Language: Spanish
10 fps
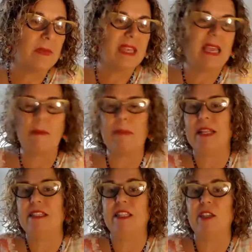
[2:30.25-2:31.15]
He
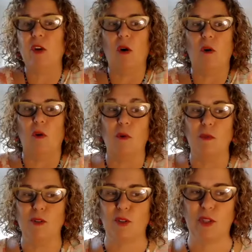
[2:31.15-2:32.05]
aprendido un
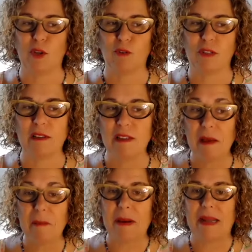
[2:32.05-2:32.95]
montón de cosas
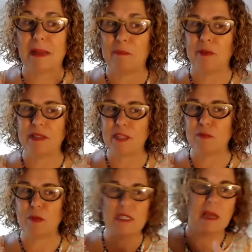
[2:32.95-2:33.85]
para poder
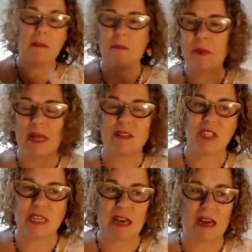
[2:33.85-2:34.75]
después
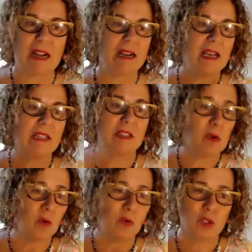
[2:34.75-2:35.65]
practicar,
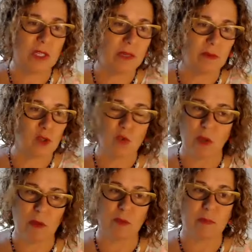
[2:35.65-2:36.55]
tengo unos libros
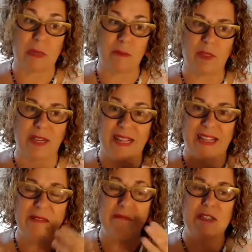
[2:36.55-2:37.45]
nuevos para poder
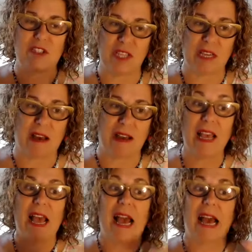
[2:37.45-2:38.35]
leer,
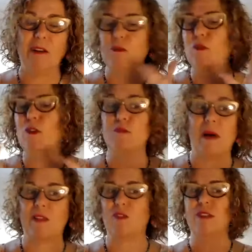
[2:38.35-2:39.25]
investigar, algunos
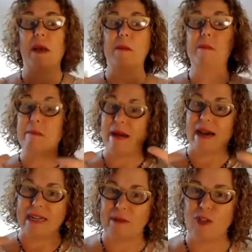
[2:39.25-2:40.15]
mazos
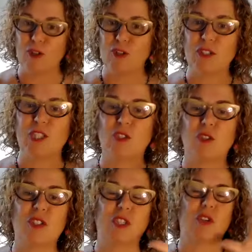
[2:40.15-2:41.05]
maravillosos de
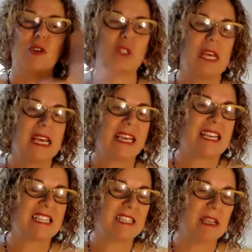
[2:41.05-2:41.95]
estos tesoros
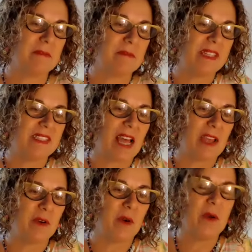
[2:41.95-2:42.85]
que siempre
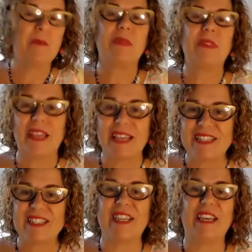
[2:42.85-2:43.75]
traigo
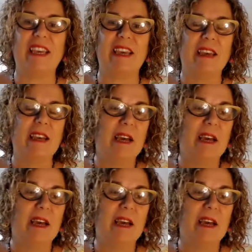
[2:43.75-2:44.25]
desde,